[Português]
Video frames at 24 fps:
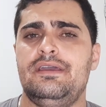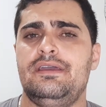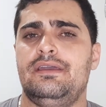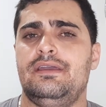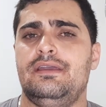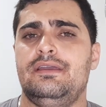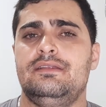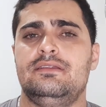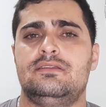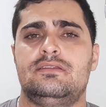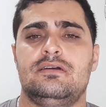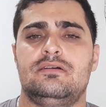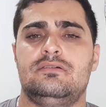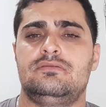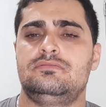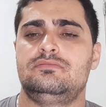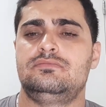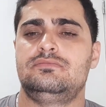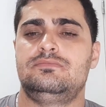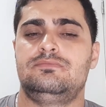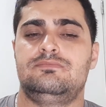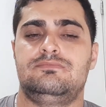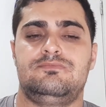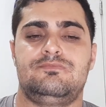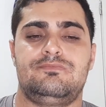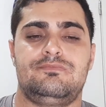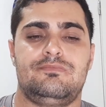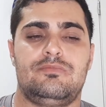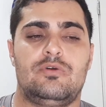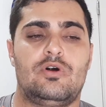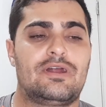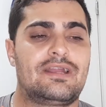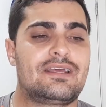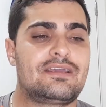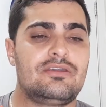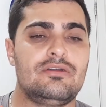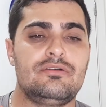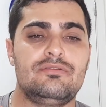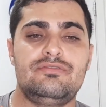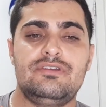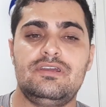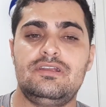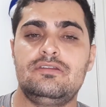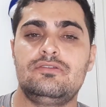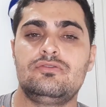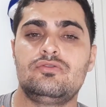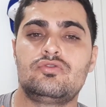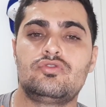então hora que eu vi
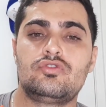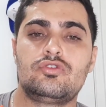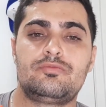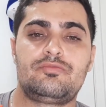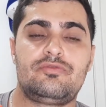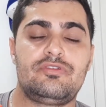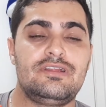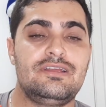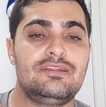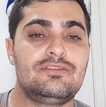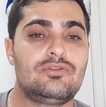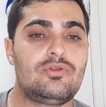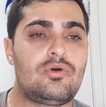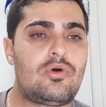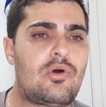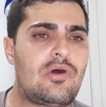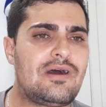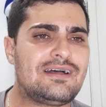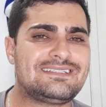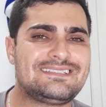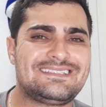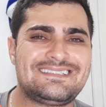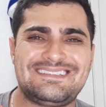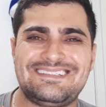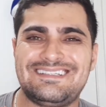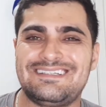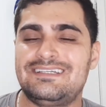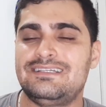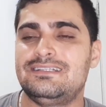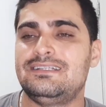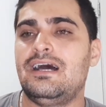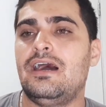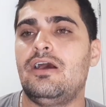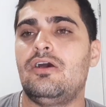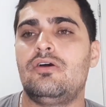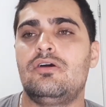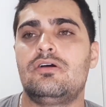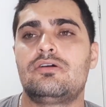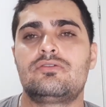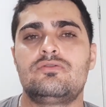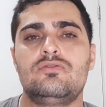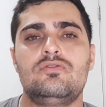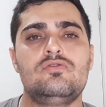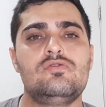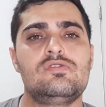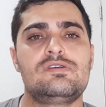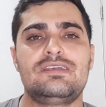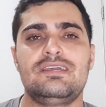ele no grupo, falei, nossa, que da hora, o
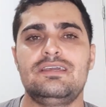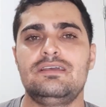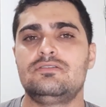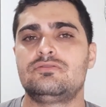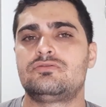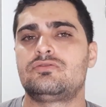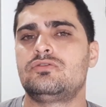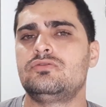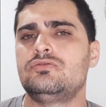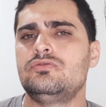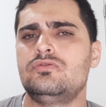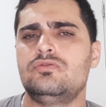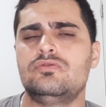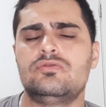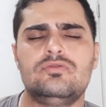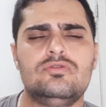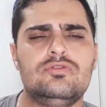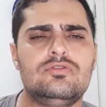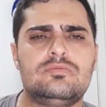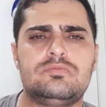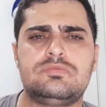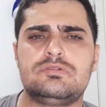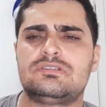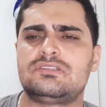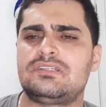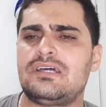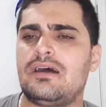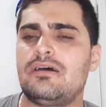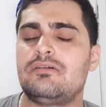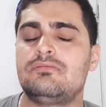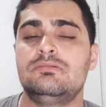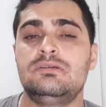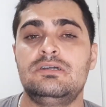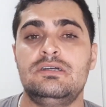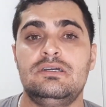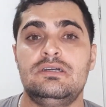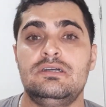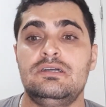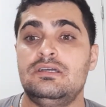Hulk entrou no grupo tal.